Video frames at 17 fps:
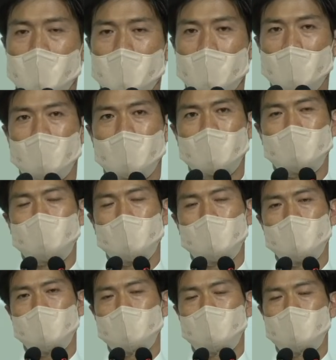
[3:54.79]

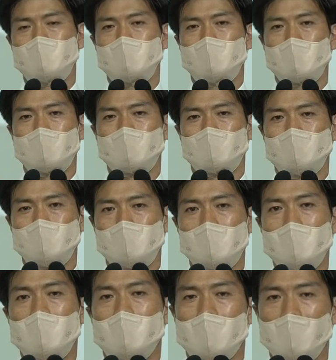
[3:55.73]
하나님의 이름이 뭐라고?
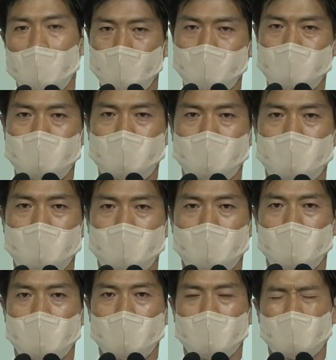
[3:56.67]
아버지.
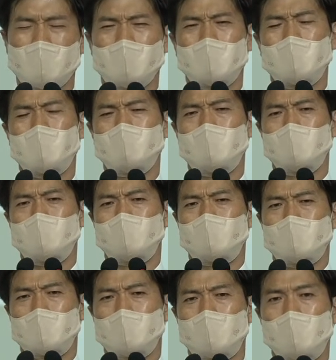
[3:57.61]
하나님이
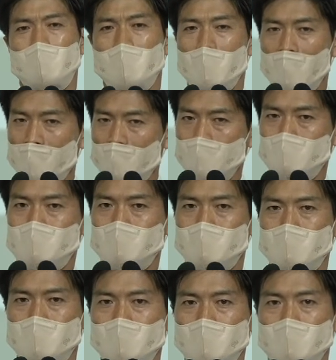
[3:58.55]
누구라고?
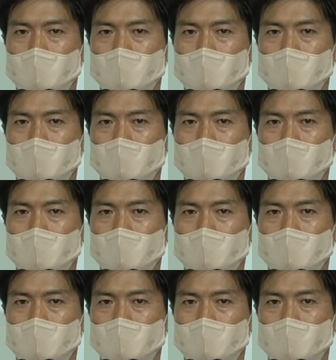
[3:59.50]
아버지.